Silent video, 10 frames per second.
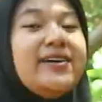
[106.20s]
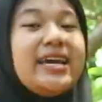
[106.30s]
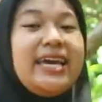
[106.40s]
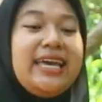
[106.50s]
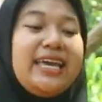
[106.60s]

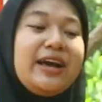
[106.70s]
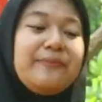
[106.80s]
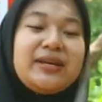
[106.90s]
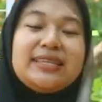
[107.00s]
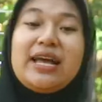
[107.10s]
Oke, yang
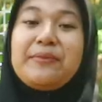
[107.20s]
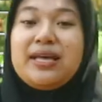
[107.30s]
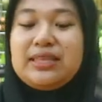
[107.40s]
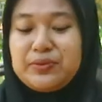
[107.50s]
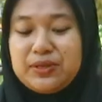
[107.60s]

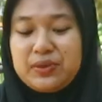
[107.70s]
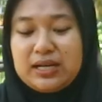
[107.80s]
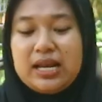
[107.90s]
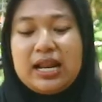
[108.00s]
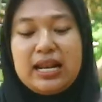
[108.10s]
pertama
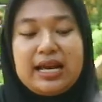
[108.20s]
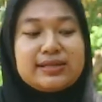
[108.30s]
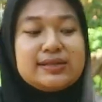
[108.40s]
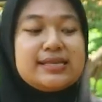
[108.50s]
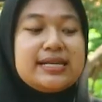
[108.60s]
teman-teman,
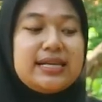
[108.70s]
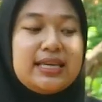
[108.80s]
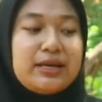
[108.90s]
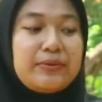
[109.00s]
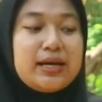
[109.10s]
langsung saja
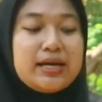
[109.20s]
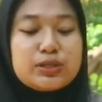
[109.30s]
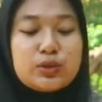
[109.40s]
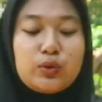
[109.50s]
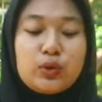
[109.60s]
kita
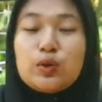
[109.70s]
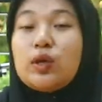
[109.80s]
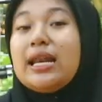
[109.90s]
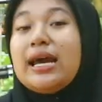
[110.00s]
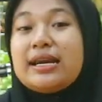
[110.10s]
bahas untuk
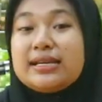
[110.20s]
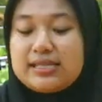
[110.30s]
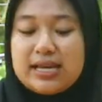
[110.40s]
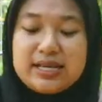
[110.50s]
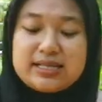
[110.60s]

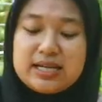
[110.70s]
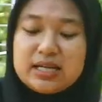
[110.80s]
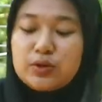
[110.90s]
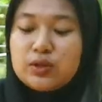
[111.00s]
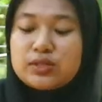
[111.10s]
larasnya.
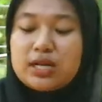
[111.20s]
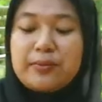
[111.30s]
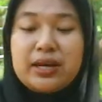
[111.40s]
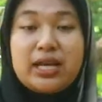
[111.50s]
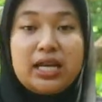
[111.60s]
Jadi untuk
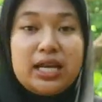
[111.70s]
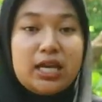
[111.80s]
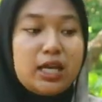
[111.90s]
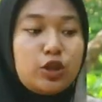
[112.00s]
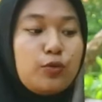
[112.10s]
senapan
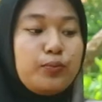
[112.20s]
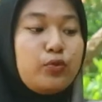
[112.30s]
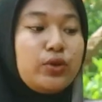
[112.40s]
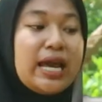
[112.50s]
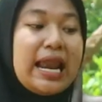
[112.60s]
ini itu
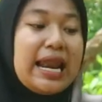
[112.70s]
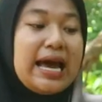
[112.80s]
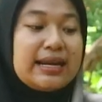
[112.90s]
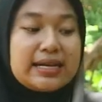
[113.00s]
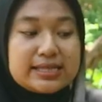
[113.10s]
punya
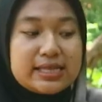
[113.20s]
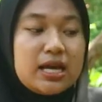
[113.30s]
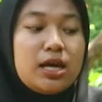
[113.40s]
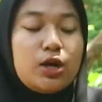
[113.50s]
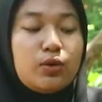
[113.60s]
laras
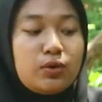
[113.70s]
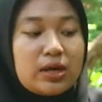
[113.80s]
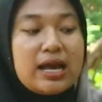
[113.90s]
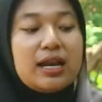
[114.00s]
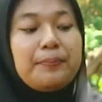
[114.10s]

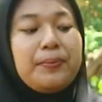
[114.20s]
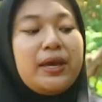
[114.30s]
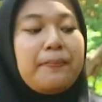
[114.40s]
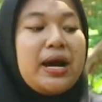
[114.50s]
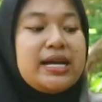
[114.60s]
kurang
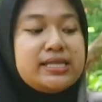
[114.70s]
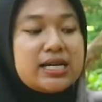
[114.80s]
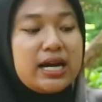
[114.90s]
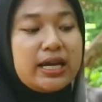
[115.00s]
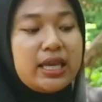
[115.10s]
lebih
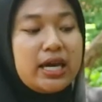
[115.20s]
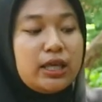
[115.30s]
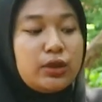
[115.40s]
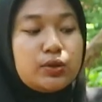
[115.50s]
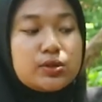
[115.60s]

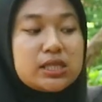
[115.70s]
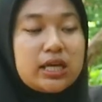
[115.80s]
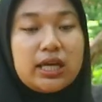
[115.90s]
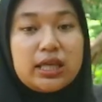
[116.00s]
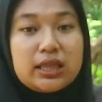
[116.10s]
panjangnya itu
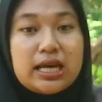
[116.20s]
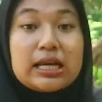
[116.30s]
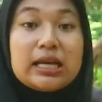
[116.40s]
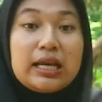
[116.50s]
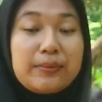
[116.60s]

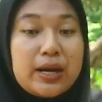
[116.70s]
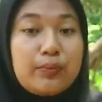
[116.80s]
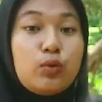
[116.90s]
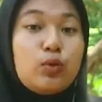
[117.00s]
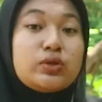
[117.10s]
sekitar 50
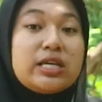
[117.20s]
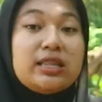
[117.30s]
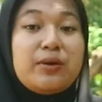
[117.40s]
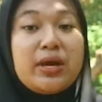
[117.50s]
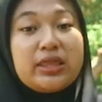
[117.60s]

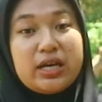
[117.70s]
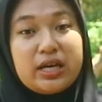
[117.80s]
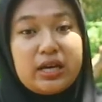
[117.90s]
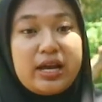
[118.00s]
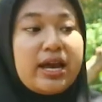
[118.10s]
cm
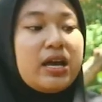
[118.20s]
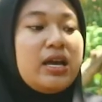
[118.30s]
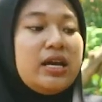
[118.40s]
ya.